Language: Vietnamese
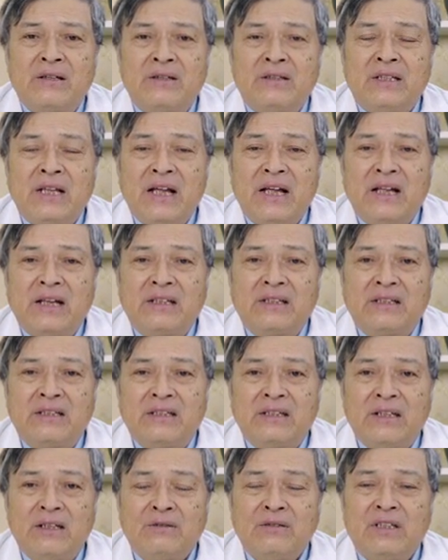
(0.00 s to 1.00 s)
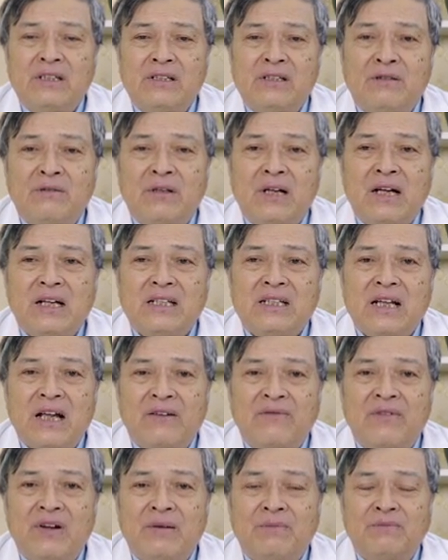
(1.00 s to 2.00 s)
có thể nếu sử dụng các cái
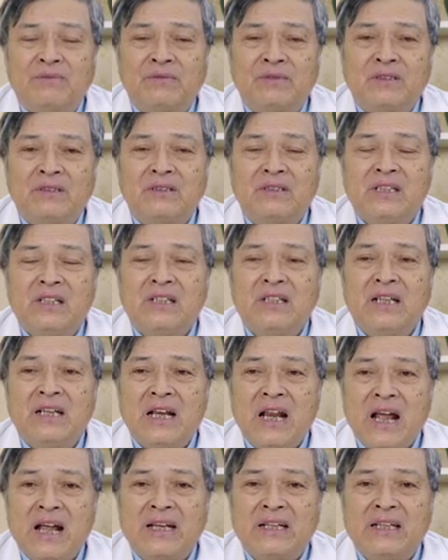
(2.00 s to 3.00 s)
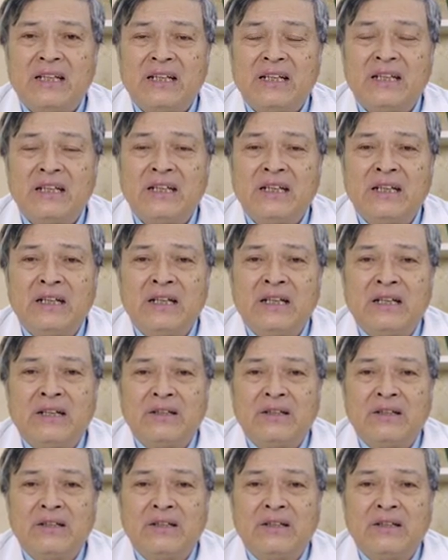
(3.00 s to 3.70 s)
sản phẩm như thế này thì